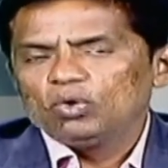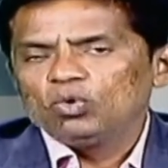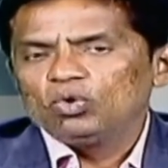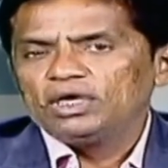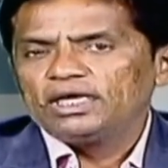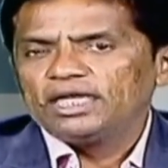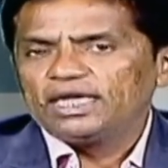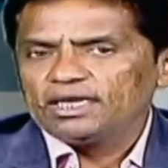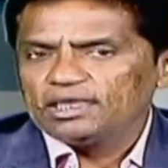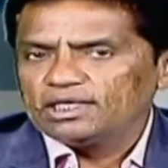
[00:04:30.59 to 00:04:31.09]
ஒரு
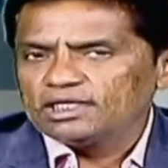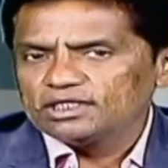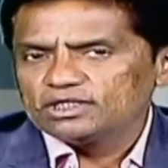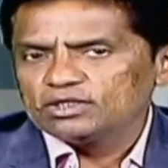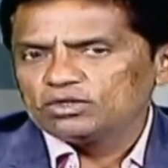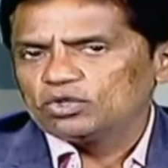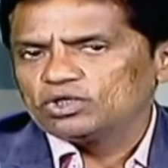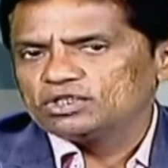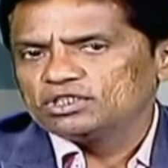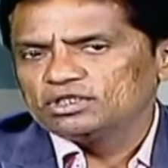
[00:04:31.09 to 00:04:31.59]

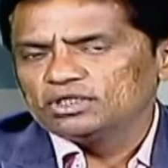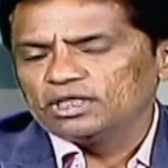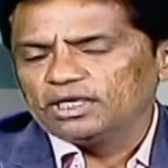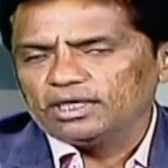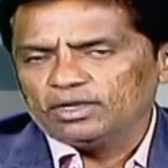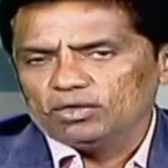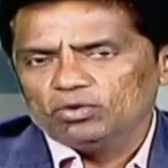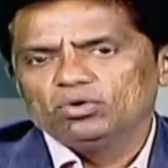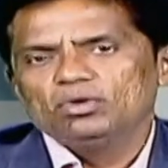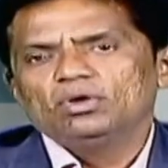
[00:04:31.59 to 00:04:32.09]
டெக்னீஷியனோட
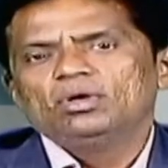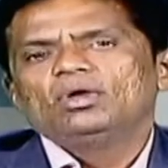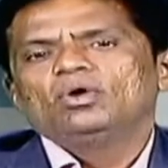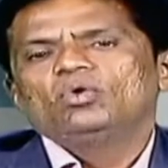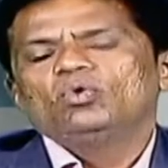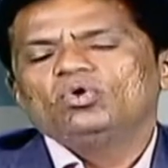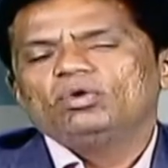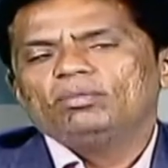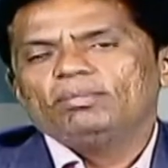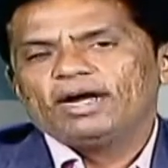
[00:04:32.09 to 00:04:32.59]
சிந்தனையும்
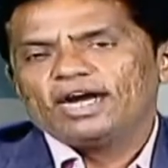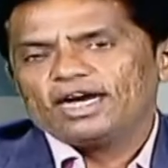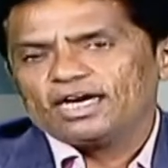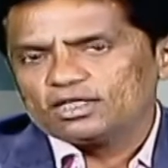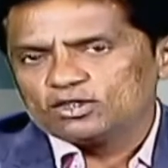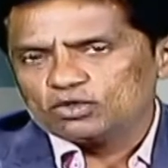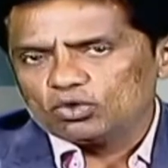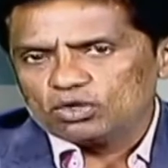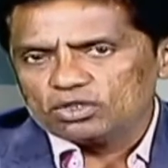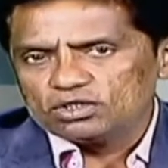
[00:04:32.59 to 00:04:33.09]
ஒரு
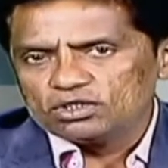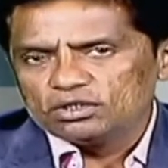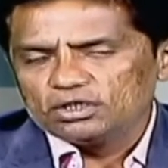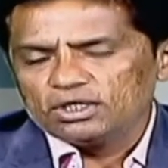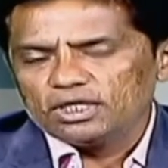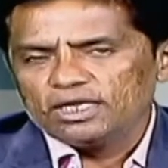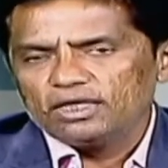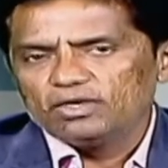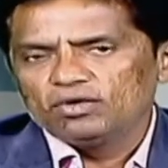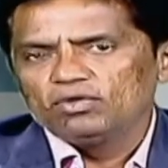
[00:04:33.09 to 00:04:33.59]
மேனேஜரோட
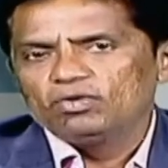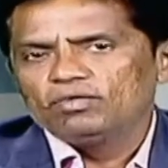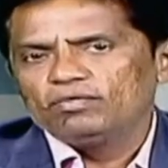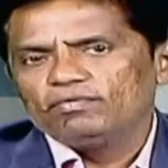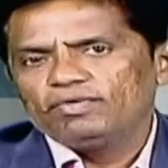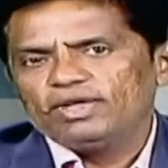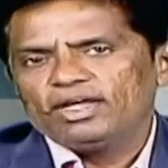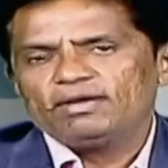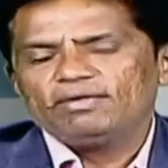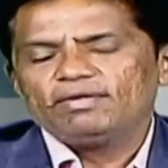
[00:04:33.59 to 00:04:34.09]
சிந்தனையும்
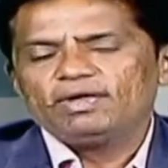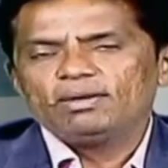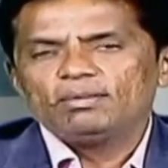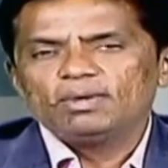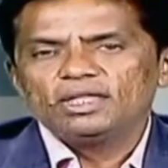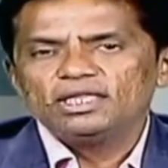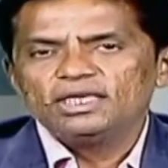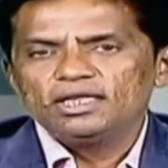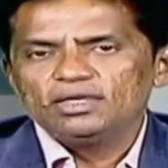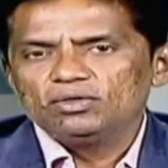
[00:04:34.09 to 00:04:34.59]
வேறு வேறு
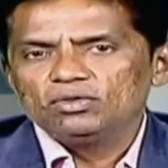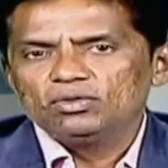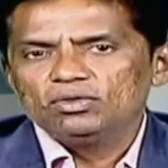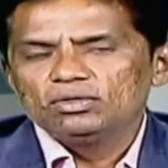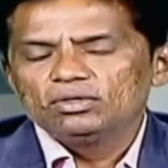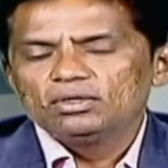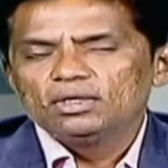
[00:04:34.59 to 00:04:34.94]
மாதிரி இருக்கும்